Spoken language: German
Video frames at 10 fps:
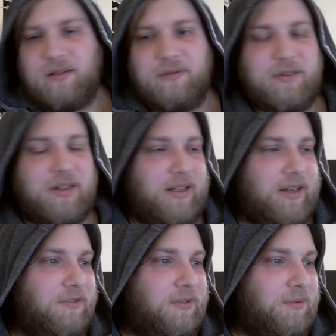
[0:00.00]
wenn ihr
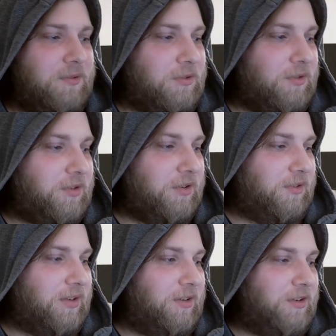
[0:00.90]
den Film gucken könnt
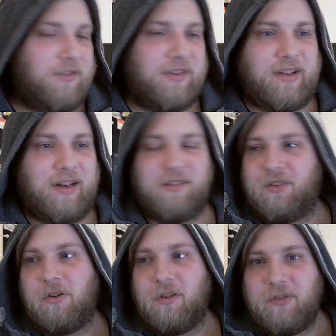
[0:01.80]
oder irgendwas
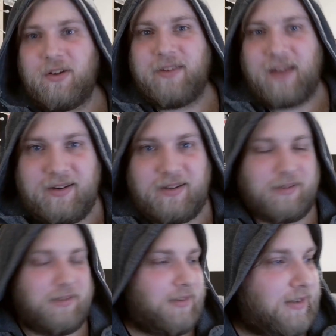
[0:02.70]
anderes, guckt was
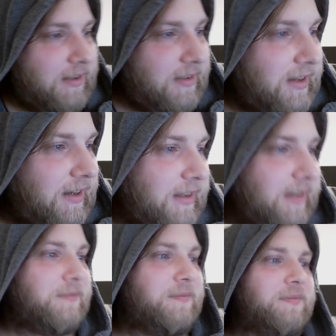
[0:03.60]
anderes. Ganz
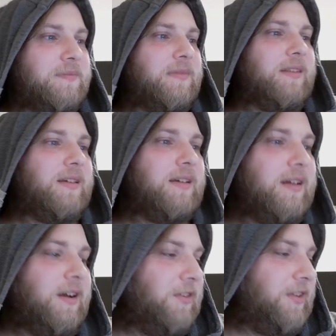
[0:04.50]
ehrlich.
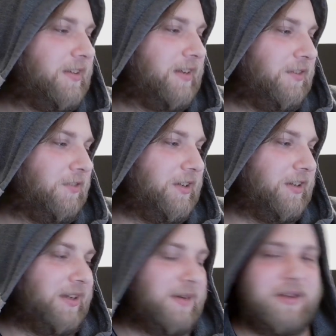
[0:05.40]
Außer ihr seid
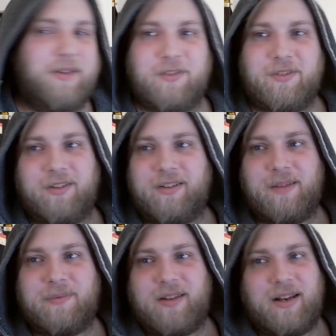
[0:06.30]
neugierig, aber ich würde es euch
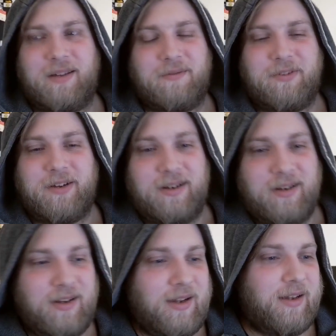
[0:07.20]
selbst da nicht empfehlen.
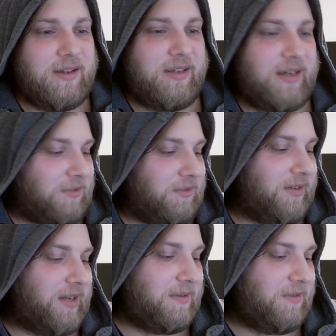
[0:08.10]
Ja, und
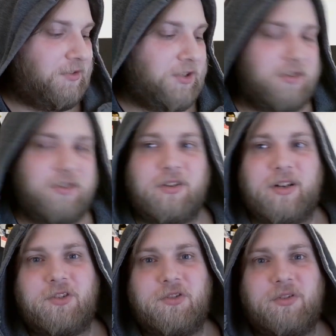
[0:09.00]
damit wünsche ich euch noch
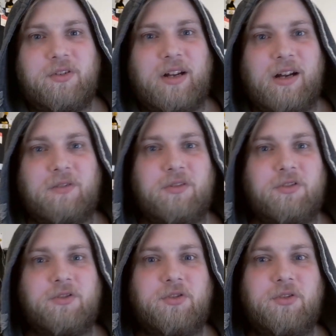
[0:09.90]
einen schönen Tag und
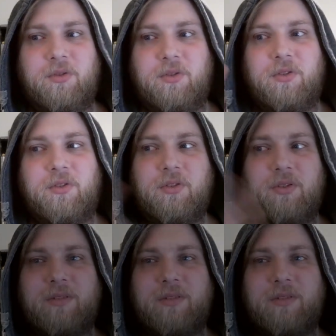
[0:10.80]
tschüss.